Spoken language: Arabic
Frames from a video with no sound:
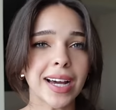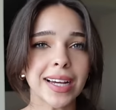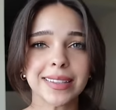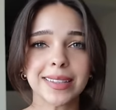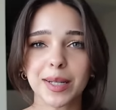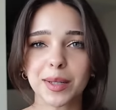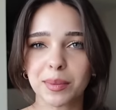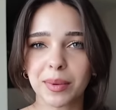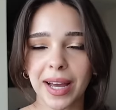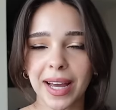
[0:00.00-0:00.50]

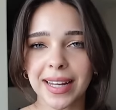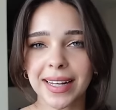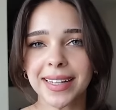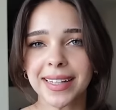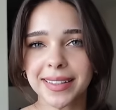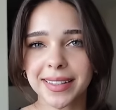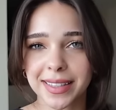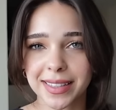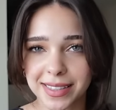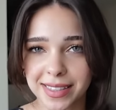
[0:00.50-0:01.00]
اكثر
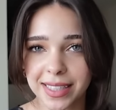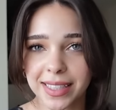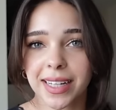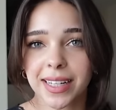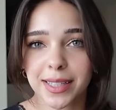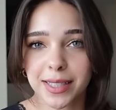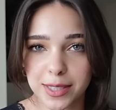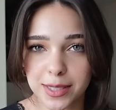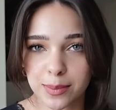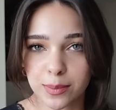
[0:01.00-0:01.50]
محلات
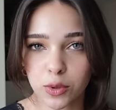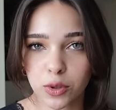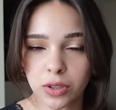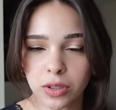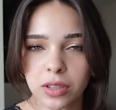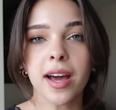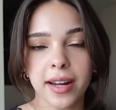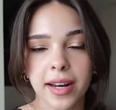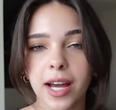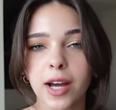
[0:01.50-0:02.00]
انذكر اسمهم
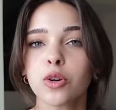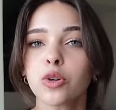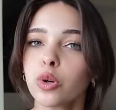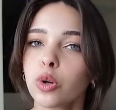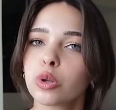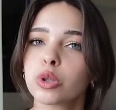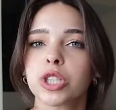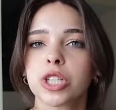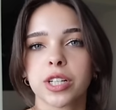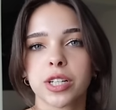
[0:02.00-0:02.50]
رح
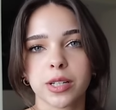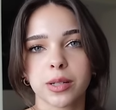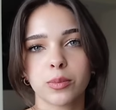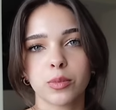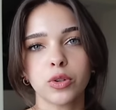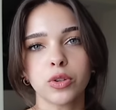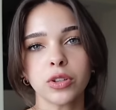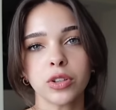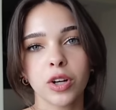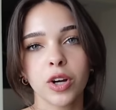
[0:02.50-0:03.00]
روحوا
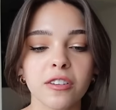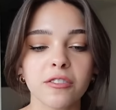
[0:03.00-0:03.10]
جربهم